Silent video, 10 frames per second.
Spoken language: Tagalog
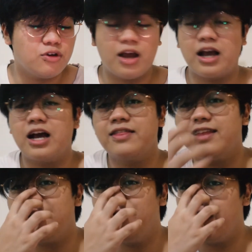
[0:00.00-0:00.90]
ang gaganda
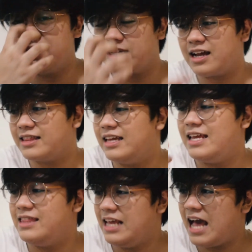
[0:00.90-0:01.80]
ng voice crack na
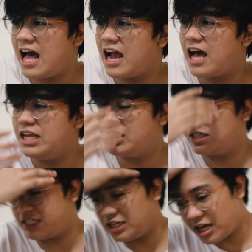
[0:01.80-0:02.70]
Lady Gaga, ni
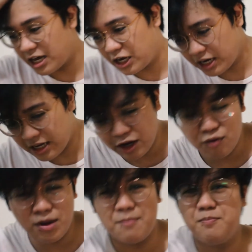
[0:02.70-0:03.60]
Christina Aguilera, yung mga